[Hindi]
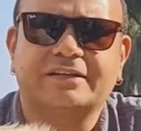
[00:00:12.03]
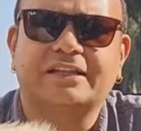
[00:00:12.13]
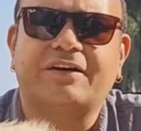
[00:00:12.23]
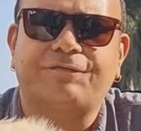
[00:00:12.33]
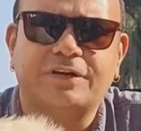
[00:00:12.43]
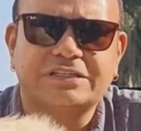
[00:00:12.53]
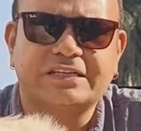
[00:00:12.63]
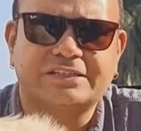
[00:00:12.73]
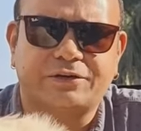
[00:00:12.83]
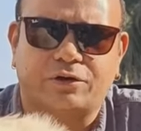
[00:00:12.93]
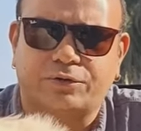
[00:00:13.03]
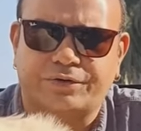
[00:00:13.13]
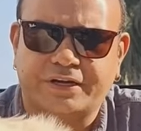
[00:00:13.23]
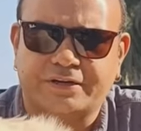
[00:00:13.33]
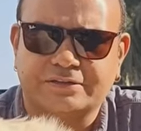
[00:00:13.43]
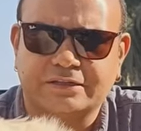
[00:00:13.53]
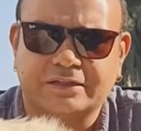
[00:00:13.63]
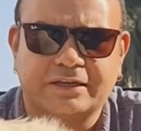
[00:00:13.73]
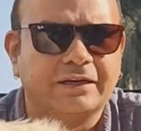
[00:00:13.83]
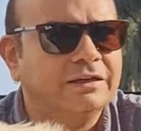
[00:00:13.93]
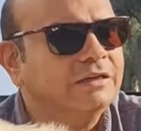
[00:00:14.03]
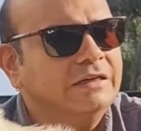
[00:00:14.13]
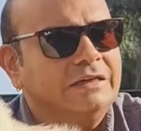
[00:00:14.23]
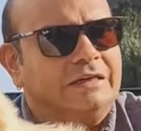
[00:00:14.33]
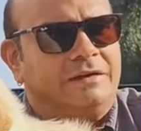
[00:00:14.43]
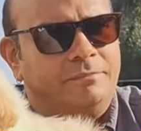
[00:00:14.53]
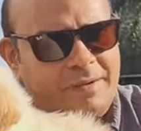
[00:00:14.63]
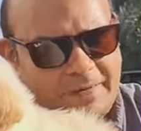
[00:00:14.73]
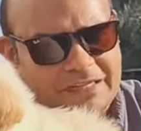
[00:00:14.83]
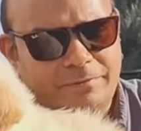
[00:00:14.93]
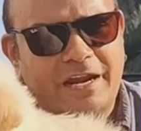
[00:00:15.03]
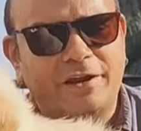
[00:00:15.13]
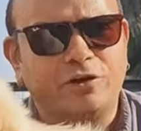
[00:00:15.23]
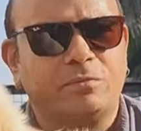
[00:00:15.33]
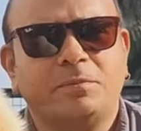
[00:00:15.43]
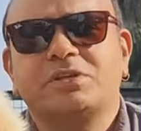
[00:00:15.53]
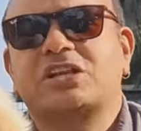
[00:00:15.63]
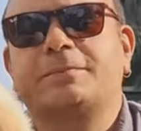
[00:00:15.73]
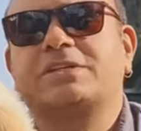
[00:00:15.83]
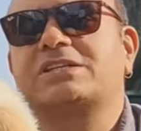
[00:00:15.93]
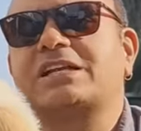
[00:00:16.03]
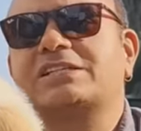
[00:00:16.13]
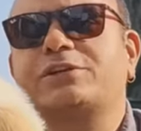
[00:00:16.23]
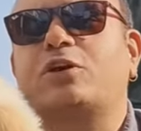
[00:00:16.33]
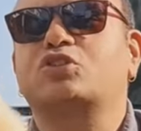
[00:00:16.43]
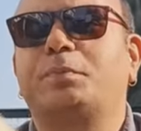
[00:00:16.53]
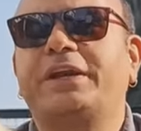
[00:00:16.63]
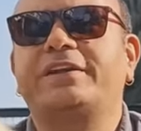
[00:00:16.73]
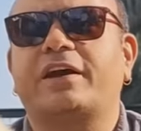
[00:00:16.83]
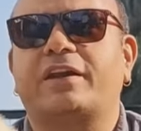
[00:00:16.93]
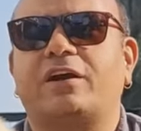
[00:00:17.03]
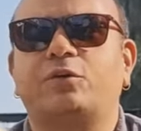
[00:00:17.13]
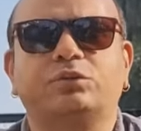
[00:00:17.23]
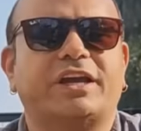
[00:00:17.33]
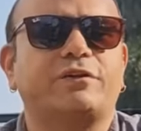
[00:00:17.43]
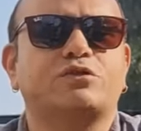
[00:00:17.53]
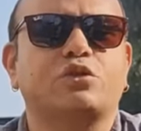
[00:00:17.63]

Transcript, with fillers: सकता है आप फर्स्ट डे से डॉग को ट्रेन कर सकते हैं मैं बादल भंडारी और मैं पिछले 25 साल से डॉग्स ब्रीड कर रहा हूँ थैंक यू